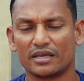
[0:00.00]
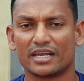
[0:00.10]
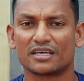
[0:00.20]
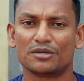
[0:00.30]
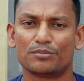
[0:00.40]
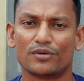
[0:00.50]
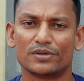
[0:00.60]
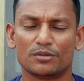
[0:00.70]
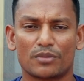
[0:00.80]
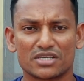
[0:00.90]
எனக்கு இப்போ
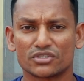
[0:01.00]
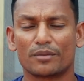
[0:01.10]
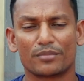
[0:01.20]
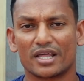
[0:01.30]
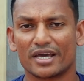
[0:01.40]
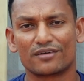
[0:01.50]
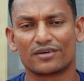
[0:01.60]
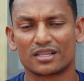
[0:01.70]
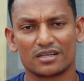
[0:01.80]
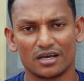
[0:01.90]
வந்து மாதம் ஐம்பதாயிரம்
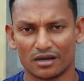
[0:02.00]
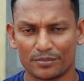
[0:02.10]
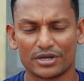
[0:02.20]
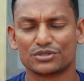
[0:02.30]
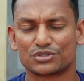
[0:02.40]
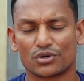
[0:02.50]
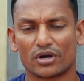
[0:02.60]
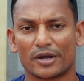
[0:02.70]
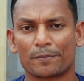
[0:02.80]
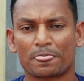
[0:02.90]
வருது அப்படின்னு வச்சுக்கோங்க